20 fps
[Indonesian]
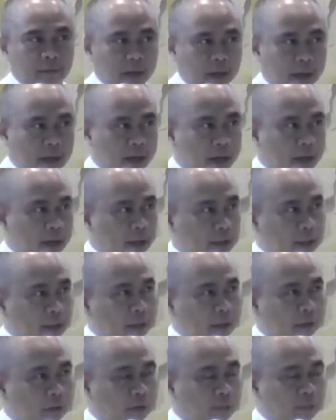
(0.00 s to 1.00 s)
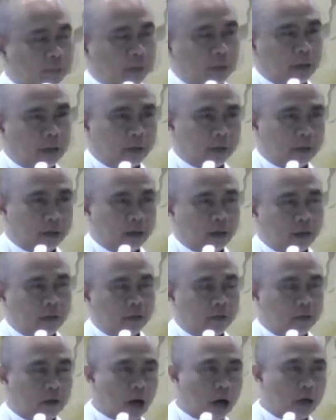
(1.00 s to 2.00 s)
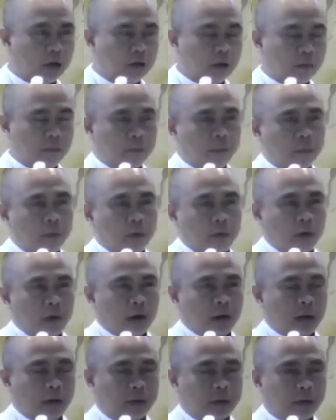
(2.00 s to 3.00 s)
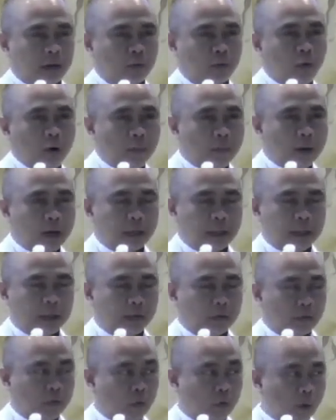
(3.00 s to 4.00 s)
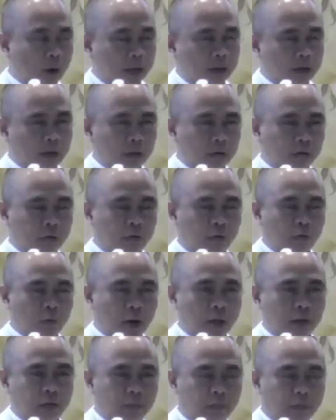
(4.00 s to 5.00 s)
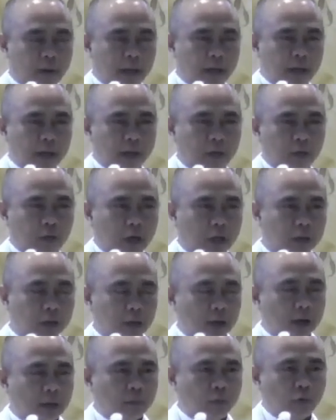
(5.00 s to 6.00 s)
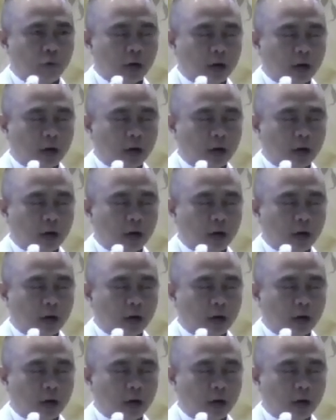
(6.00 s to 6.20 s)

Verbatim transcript: Maka kan kita selalu di, uh, ada ada gua mari gua atau gua atau pandangnya itu kasih lampu